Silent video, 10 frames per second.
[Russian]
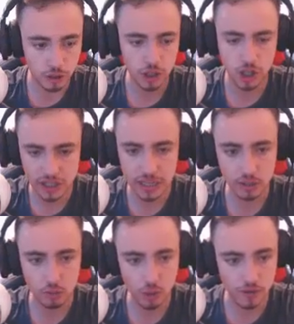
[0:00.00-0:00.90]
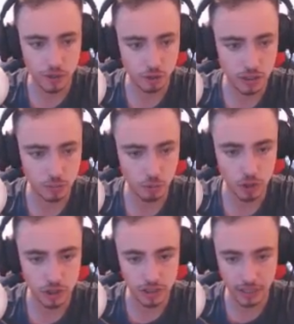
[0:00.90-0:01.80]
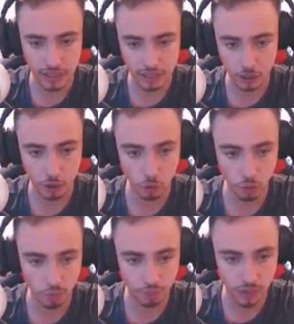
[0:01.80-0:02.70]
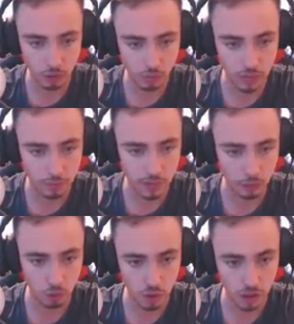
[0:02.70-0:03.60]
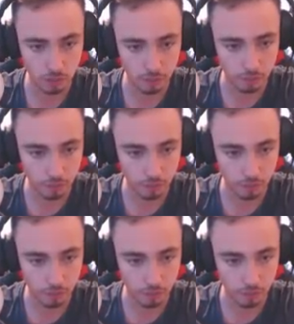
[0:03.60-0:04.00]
ты 16 уровень что-то сможешь сделать? Глум. Глум нам не нужен.